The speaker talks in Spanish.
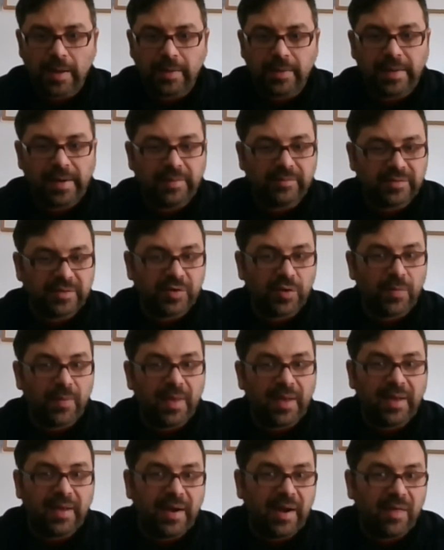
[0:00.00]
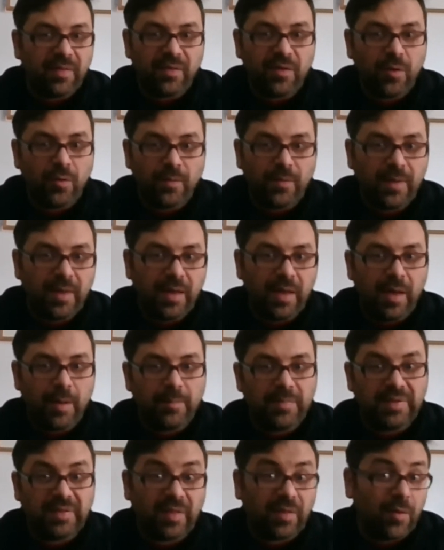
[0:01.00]
sesión de creación de
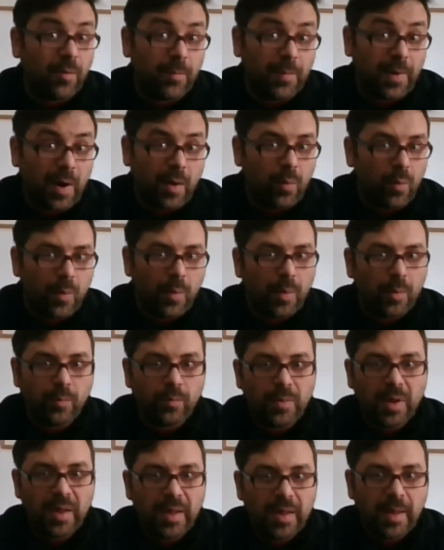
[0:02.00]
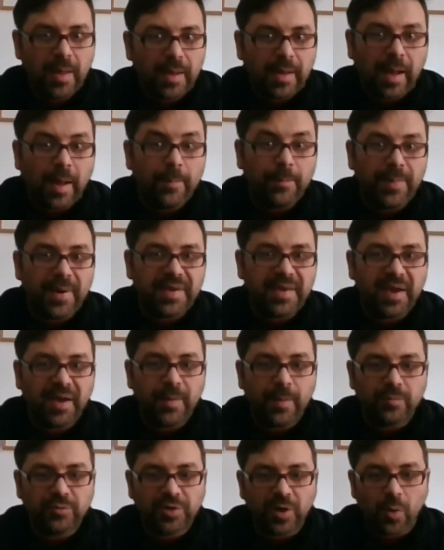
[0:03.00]
ambientación para la nueva campaña que
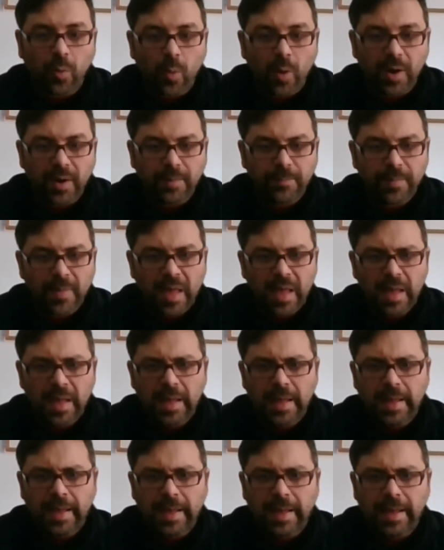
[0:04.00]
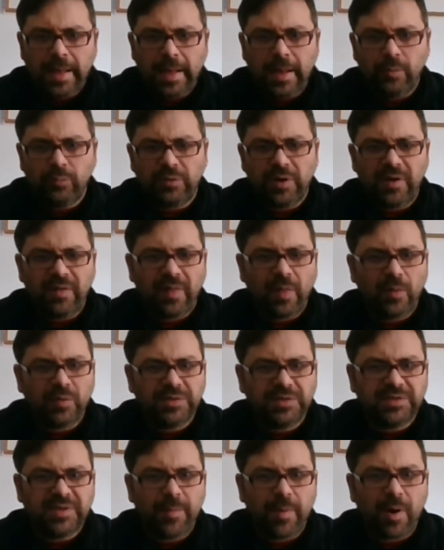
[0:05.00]
vamos a jugar. Eh, utilizando el
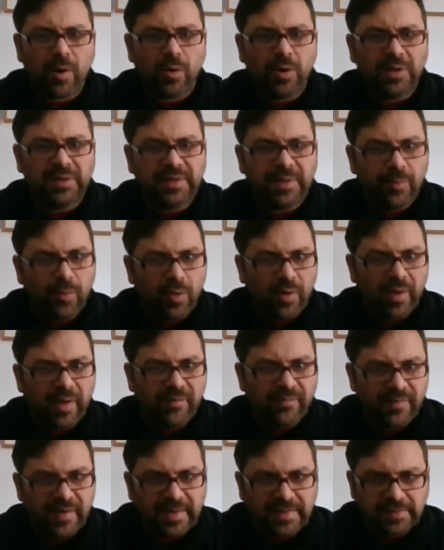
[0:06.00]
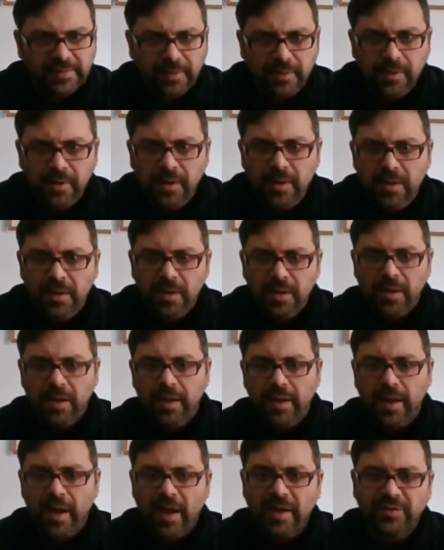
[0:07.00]
sistema colectivo de Fate
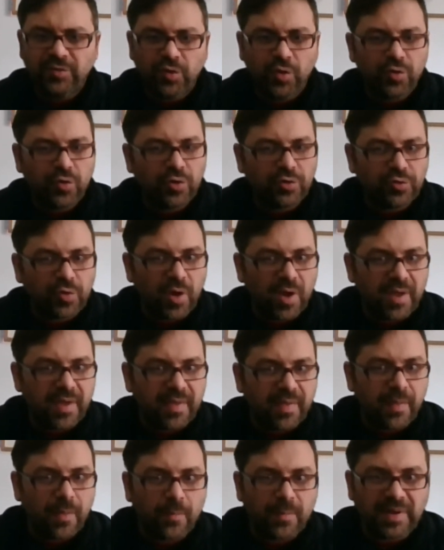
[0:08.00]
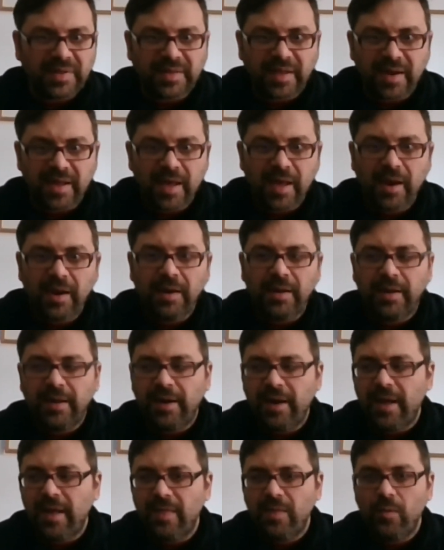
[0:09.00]
eh, a eso yo estoy añadiendo material
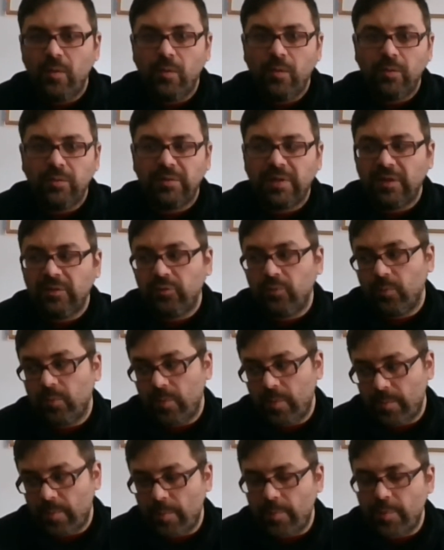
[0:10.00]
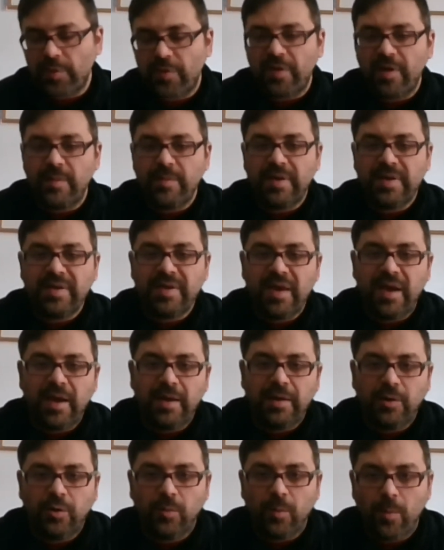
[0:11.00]
creado tanto por mi propio CD
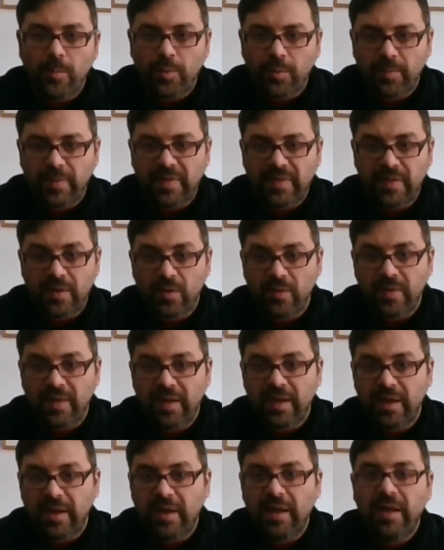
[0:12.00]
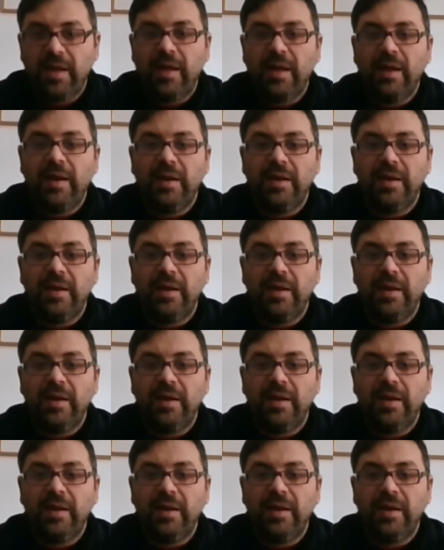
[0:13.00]
Engine como por medio de eh, el